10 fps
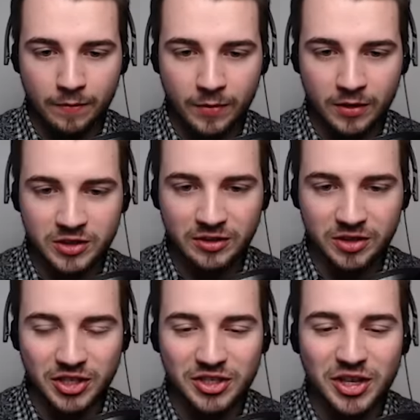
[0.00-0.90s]
Ich hab mich da
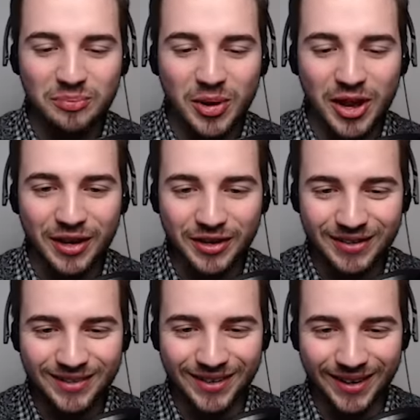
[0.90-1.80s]
drin gesehen.
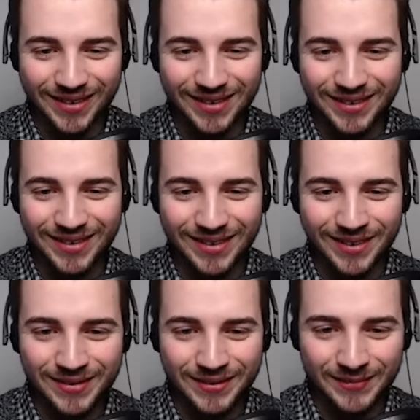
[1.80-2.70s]
Ja. Hab, hab gesehen
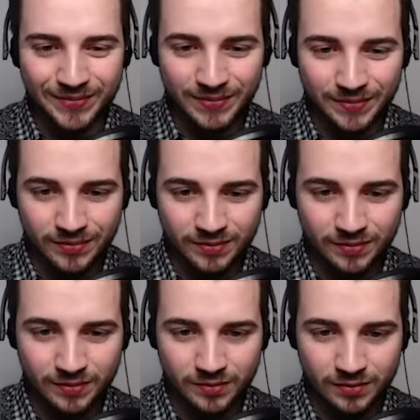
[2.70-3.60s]
so, Crapmaster
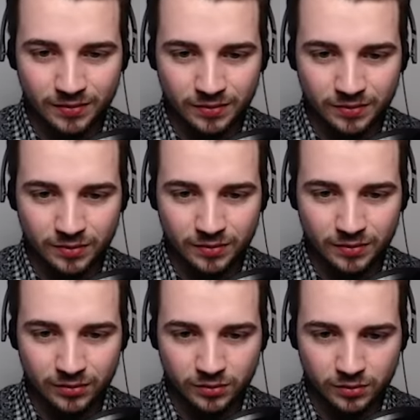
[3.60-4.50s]
2000, Alter.
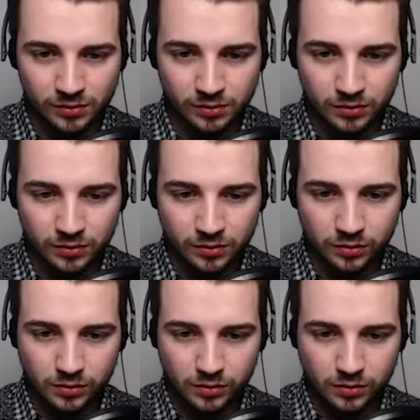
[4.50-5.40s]
Mhm. Der ist da
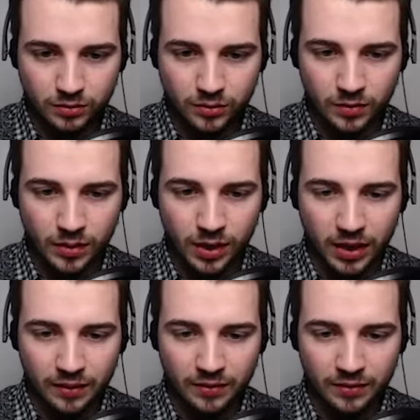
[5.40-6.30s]
am Start.
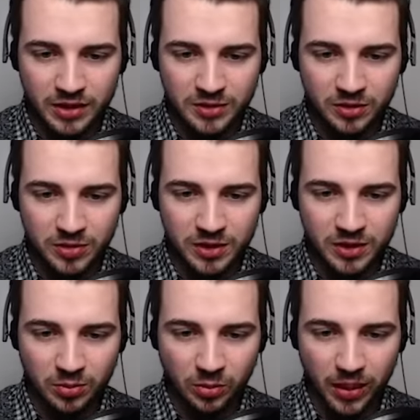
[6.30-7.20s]
Weißt du, was so ein bisschen
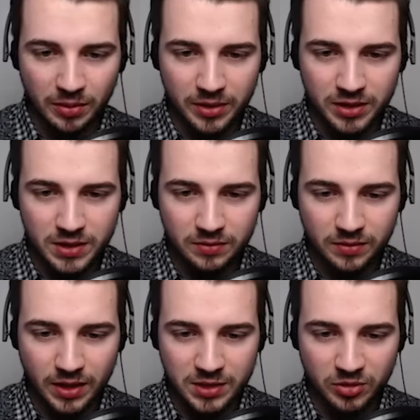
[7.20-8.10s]
das Problem ist,
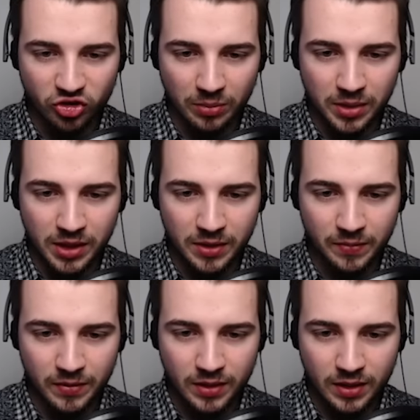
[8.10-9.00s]
jetzt mit mhm. Jump League?
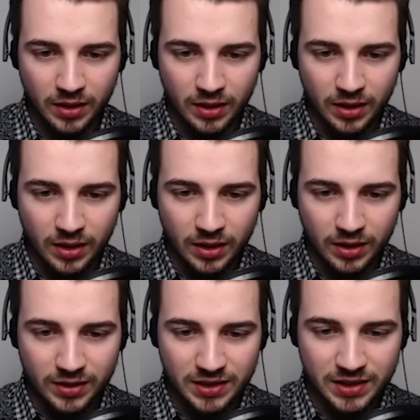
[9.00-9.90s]
Ja.
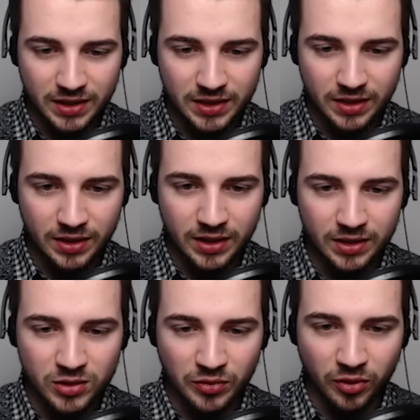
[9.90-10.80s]
Dass ich hier
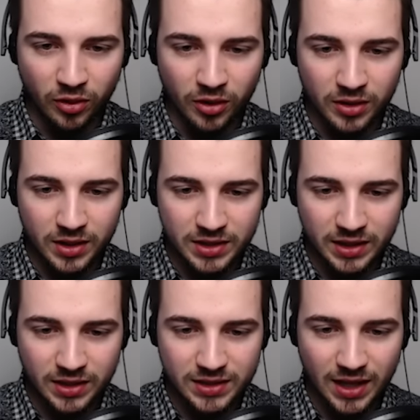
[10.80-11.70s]
zuvor
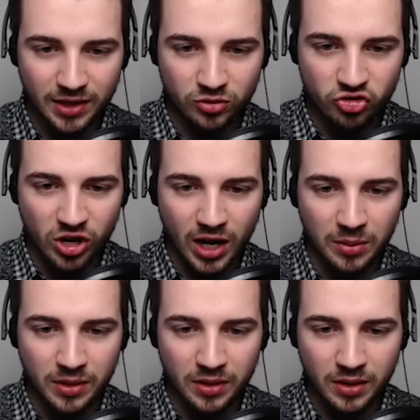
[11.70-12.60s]
tatsächlich sage und
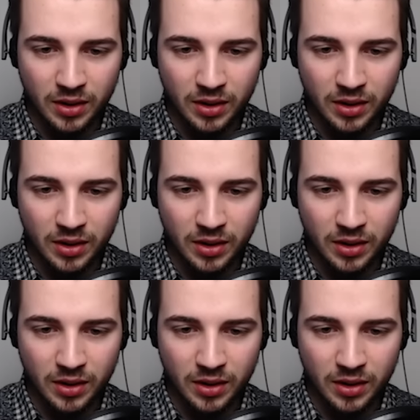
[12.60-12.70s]
schreibe